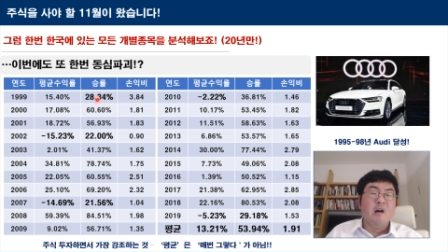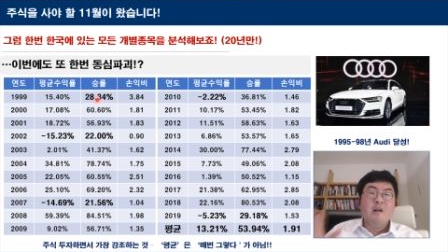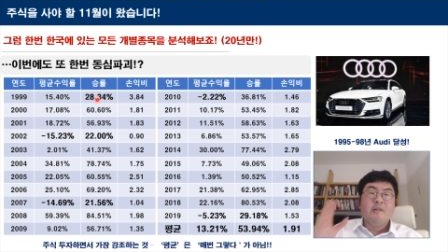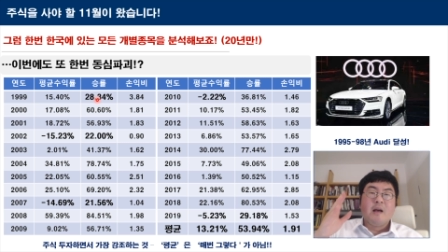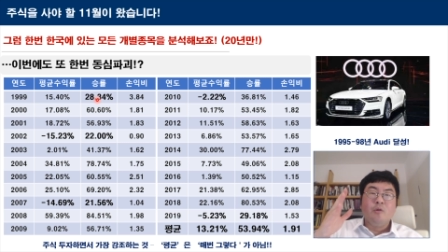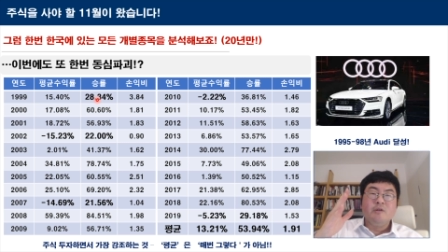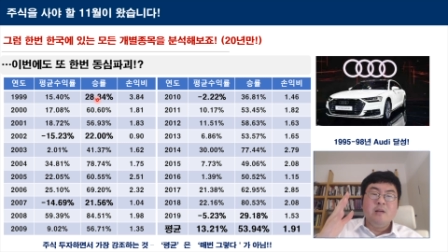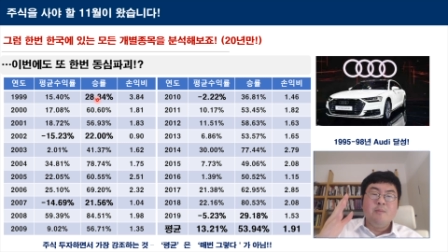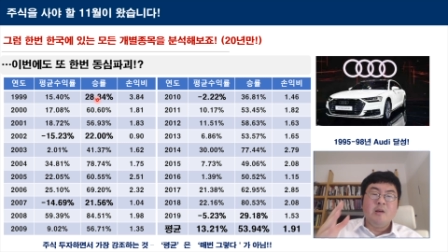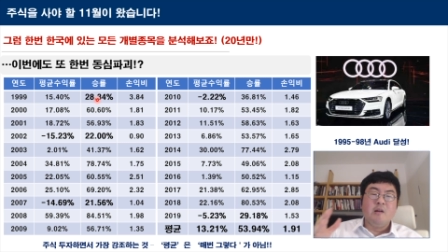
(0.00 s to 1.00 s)
나머지
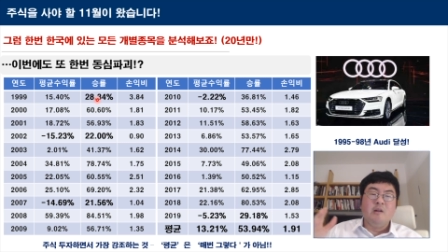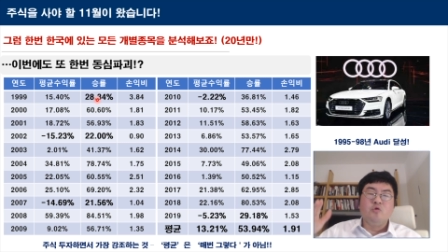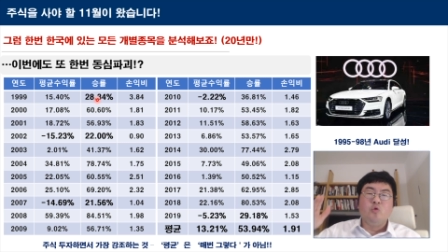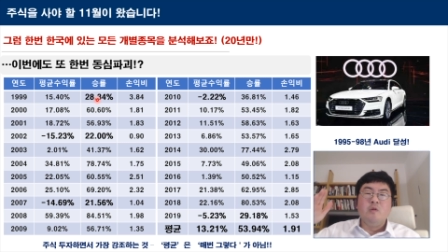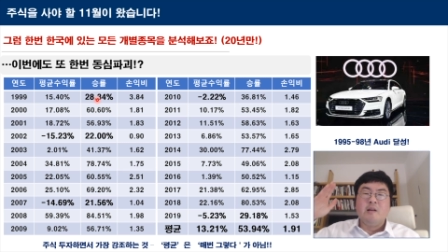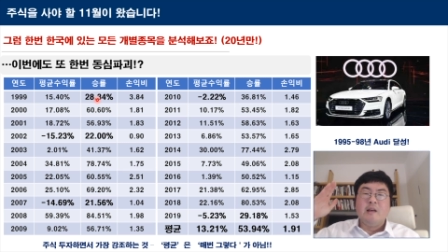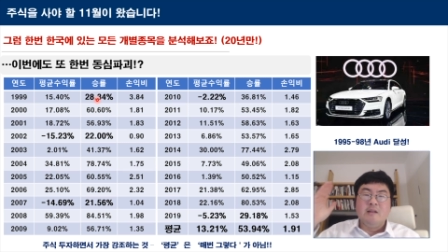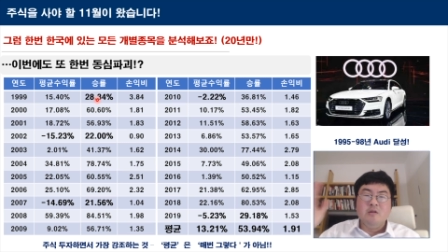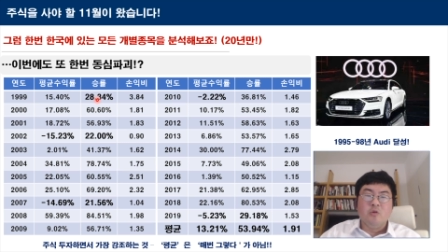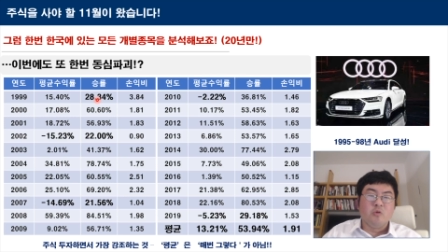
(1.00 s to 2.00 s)
700개는 졸라
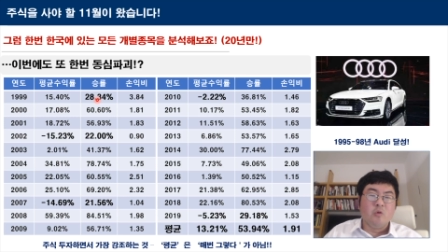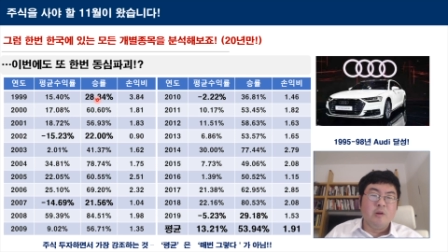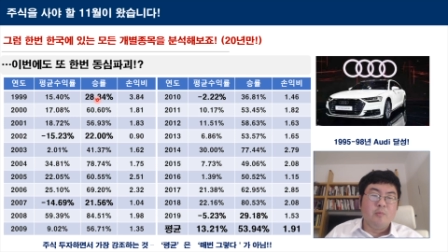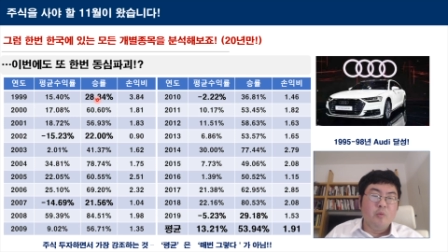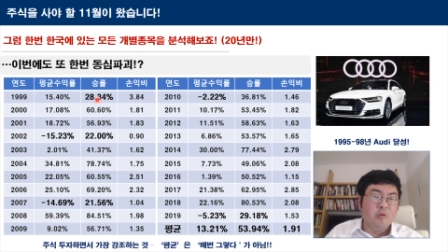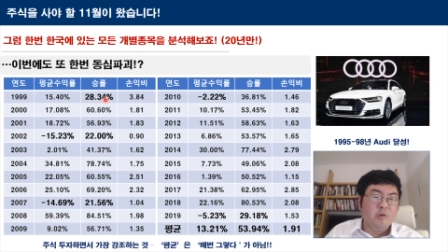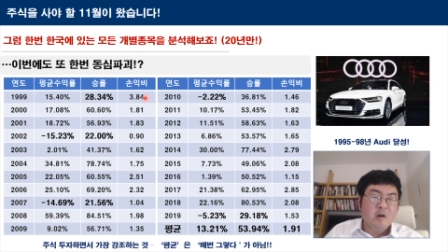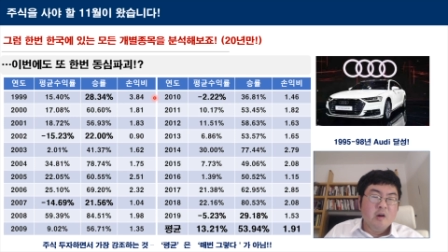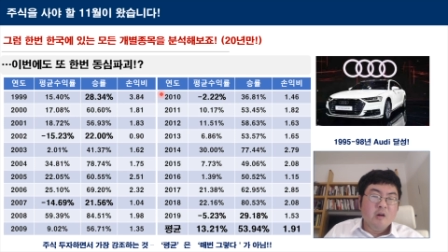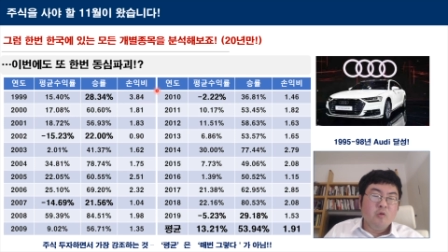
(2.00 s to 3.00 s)
깨진 거죠. 근데 보면은
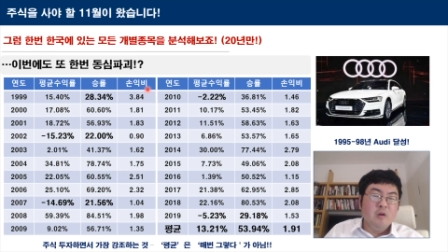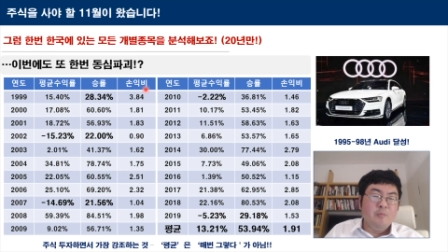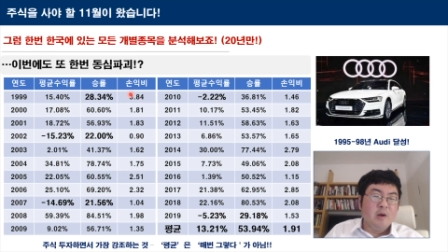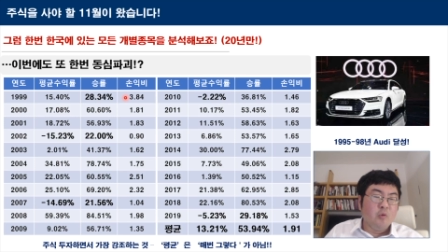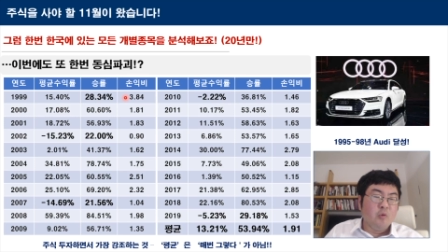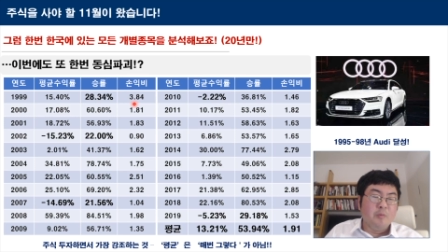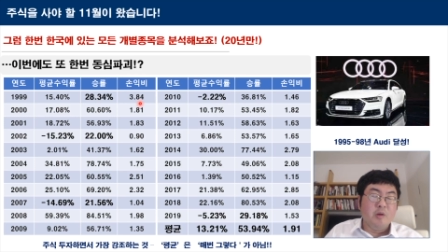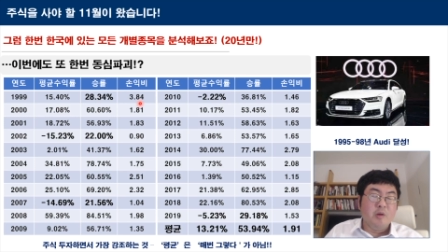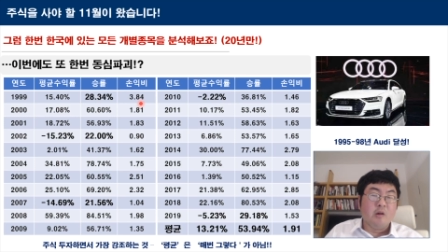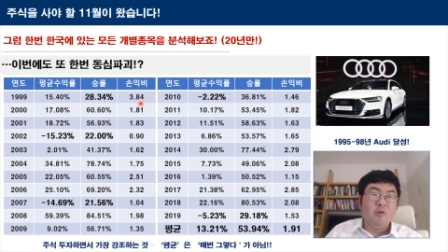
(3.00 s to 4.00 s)
손익비가
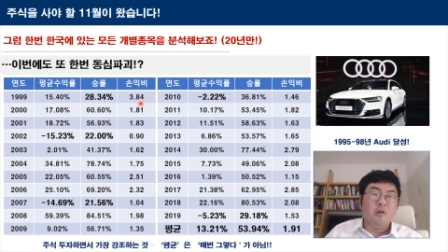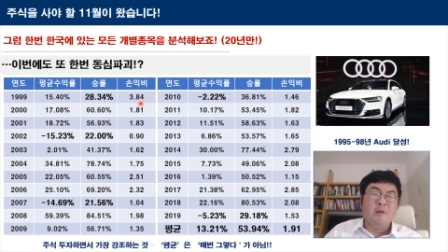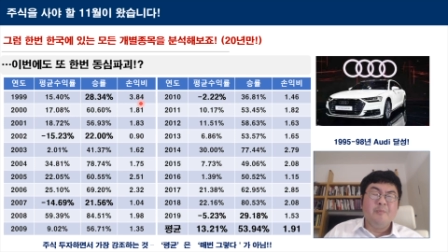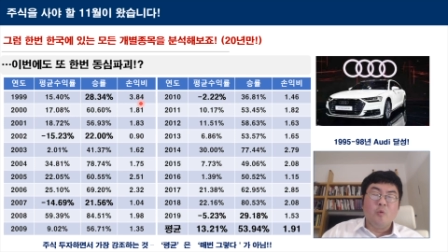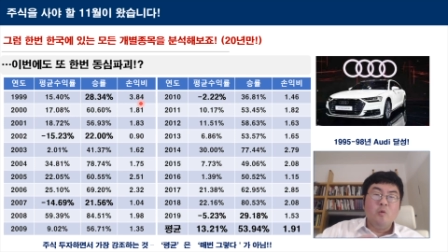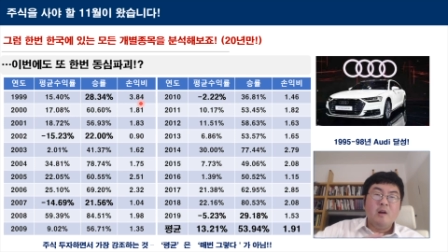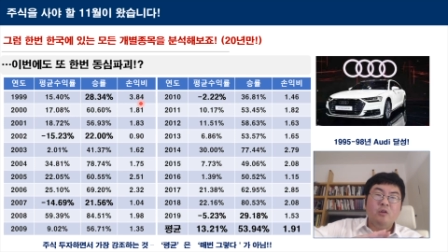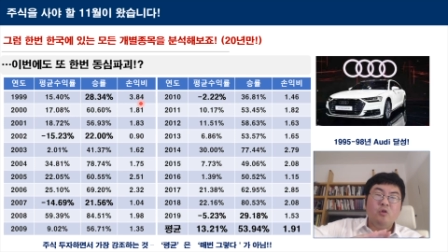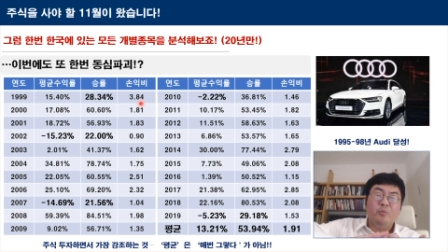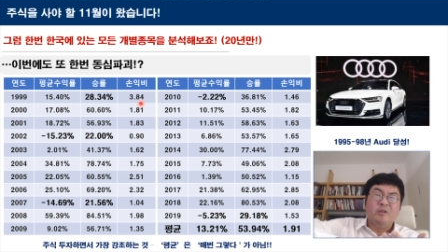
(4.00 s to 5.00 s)
높습니다. 그러니까 올라간
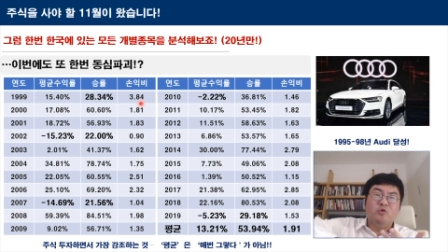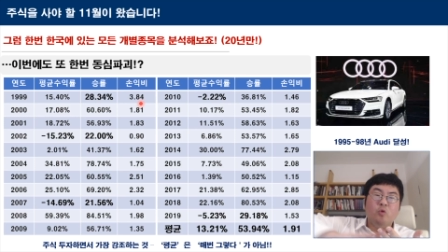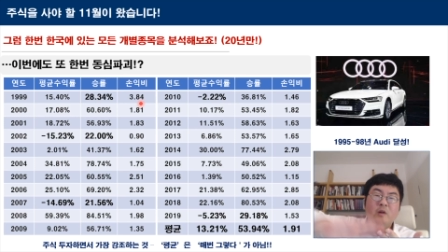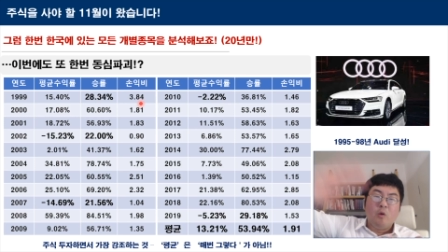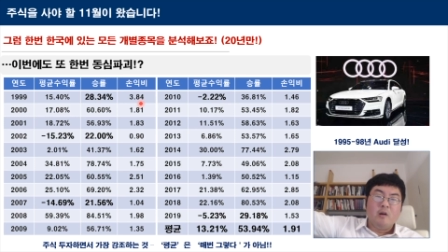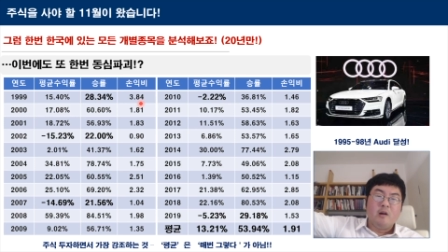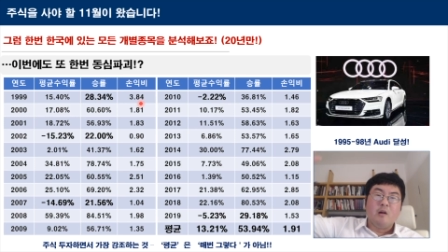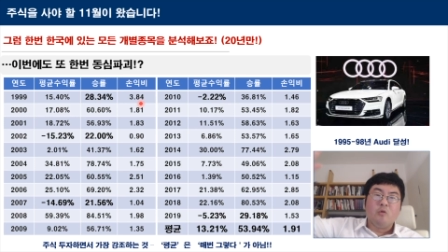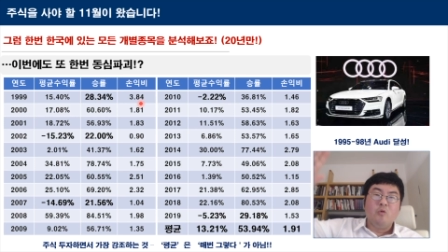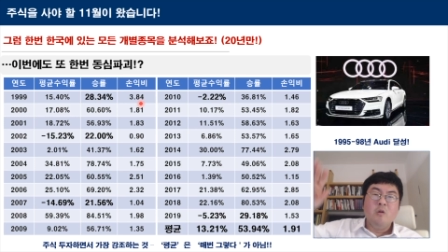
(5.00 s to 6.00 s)
놈들은 졸라
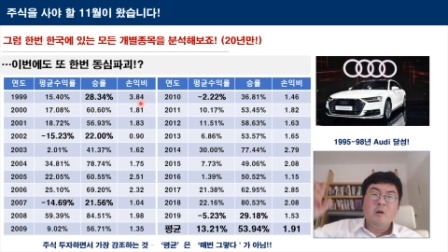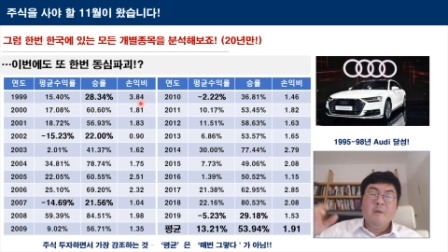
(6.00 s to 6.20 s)
올라갔고